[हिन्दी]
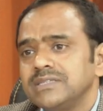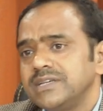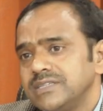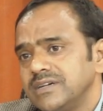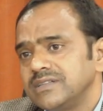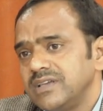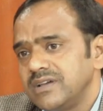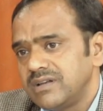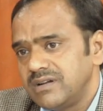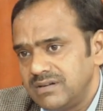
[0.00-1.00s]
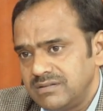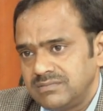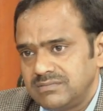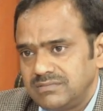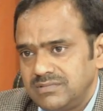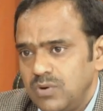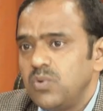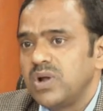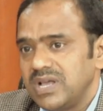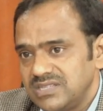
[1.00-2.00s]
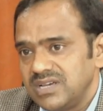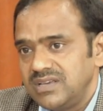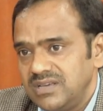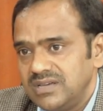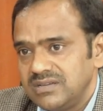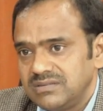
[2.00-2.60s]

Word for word: सशक्तिकरण होना चाहिए